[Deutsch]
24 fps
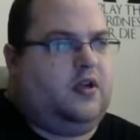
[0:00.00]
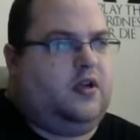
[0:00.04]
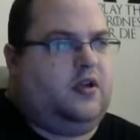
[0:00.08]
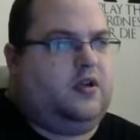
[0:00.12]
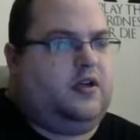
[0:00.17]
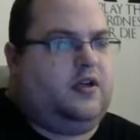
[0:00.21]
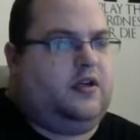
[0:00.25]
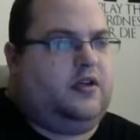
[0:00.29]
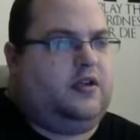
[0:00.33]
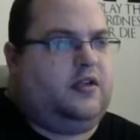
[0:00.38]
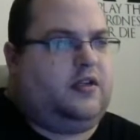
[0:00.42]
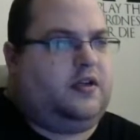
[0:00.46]

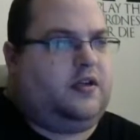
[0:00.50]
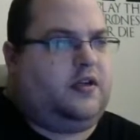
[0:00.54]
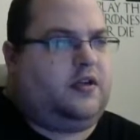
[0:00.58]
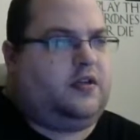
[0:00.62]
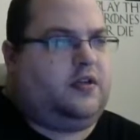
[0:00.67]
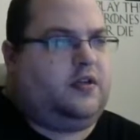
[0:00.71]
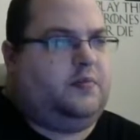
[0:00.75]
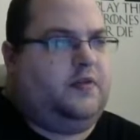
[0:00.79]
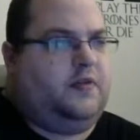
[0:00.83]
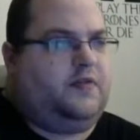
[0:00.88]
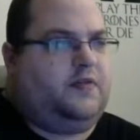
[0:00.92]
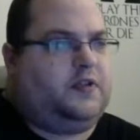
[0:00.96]
denn ich dachte
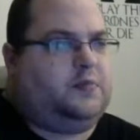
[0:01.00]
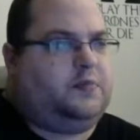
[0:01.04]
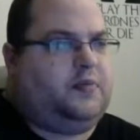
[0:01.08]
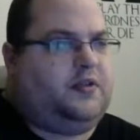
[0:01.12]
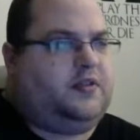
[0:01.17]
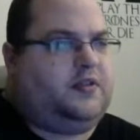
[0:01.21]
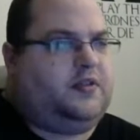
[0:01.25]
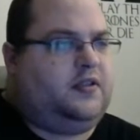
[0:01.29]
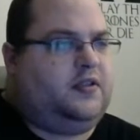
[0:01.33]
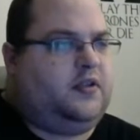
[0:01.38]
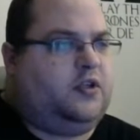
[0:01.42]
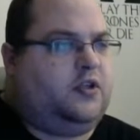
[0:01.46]
mir, was
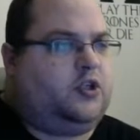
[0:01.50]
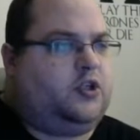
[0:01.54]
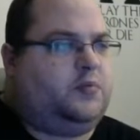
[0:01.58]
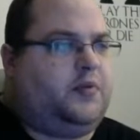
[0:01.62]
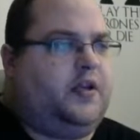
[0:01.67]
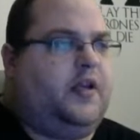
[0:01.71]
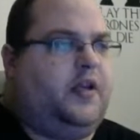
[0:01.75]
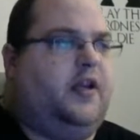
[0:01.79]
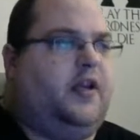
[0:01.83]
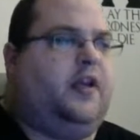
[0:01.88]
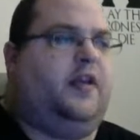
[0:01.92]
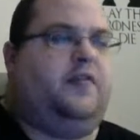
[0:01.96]
passiert nach
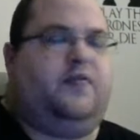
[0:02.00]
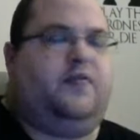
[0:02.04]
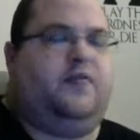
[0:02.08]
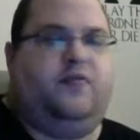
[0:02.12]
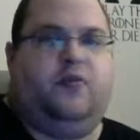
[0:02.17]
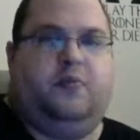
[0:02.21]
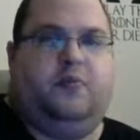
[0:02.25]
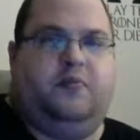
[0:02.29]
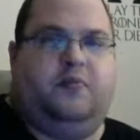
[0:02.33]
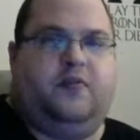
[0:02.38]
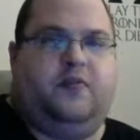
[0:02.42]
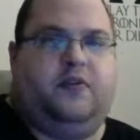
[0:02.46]
Springer
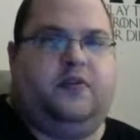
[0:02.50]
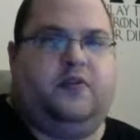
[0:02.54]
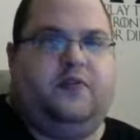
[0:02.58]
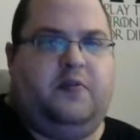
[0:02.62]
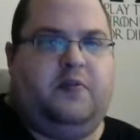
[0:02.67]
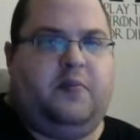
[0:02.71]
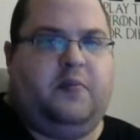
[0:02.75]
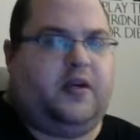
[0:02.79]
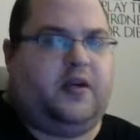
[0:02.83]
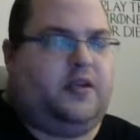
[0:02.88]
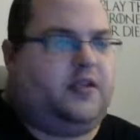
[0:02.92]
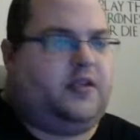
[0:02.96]
E5? Also wie
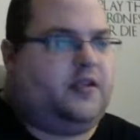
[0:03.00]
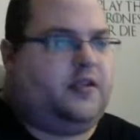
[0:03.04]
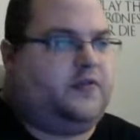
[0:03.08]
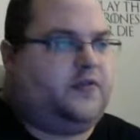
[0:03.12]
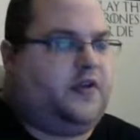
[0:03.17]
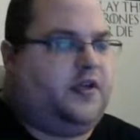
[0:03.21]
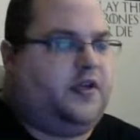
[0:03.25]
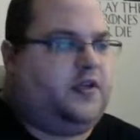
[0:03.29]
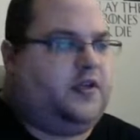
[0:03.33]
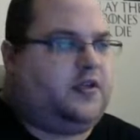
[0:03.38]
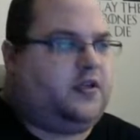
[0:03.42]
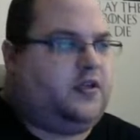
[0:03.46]
mache ich da
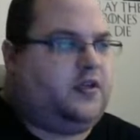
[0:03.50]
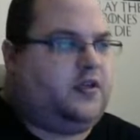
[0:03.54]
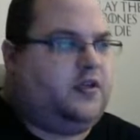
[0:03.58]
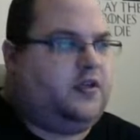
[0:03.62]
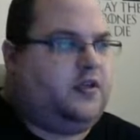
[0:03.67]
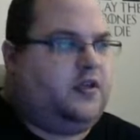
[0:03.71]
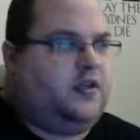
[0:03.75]
weiter?